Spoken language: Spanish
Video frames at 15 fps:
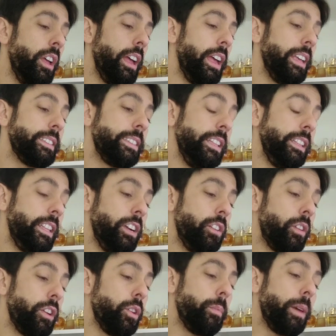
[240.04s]
eh,
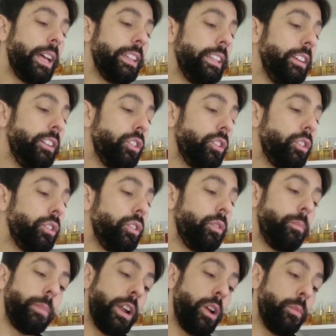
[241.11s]
cítrico
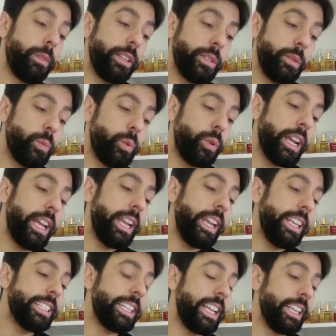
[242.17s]
aromático para hombres y
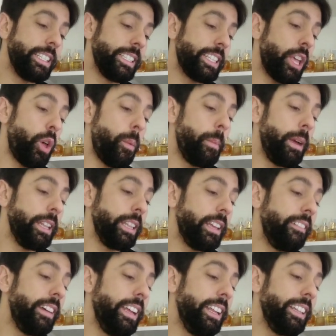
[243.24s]
mujeres, lanzado en
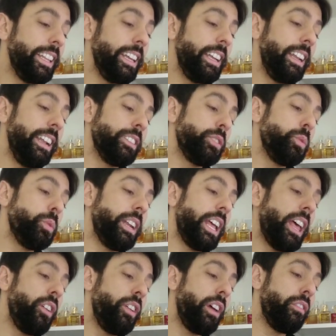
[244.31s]
2020. Su
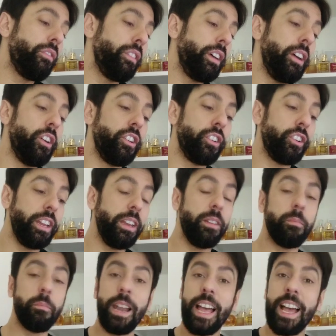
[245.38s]
creadora fue
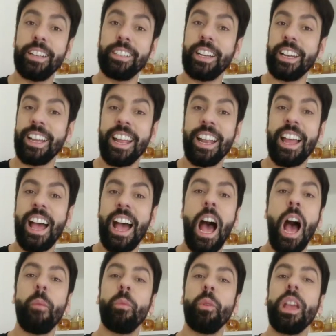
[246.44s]
Honorine Blanc, que la
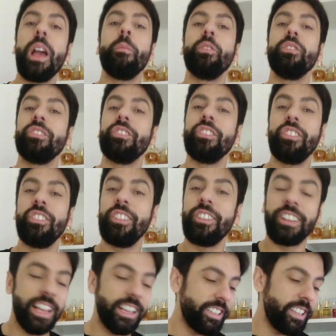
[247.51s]
amo y amo todo
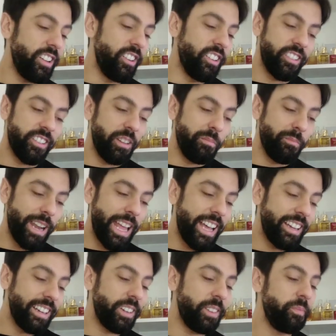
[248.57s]
lo que hace Honorine
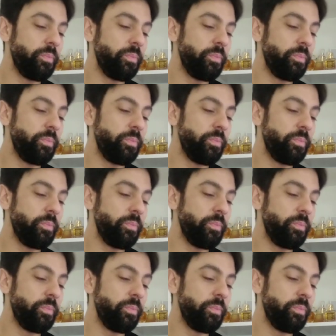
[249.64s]
Blanc.